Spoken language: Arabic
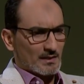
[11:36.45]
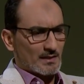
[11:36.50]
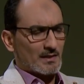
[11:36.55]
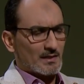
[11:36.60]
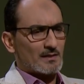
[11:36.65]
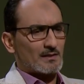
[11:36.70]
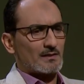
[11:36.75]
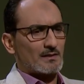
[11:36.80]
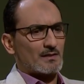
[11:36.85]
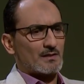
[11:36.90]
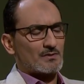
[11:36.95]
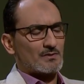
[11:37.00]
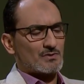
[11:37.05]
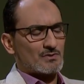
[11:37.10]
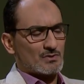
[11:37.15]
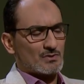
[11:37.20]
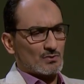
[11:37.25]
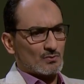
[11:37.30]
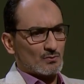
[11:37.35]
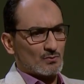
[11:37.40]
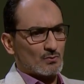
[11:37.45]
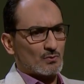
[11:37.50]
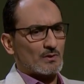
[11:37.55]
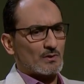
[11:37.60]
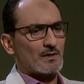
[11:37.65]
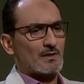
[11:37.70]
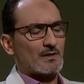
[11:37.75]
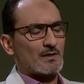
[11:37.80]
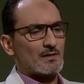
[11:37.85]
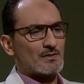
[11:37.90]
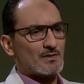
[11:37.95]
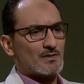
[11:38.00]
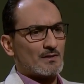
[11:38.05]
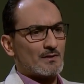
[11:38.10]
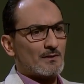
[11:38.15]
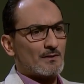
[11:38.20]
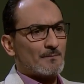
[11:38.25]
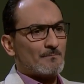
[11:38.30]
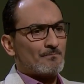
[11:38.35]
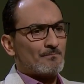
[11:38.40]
الآن إخراج الشيوخ إخراج ال...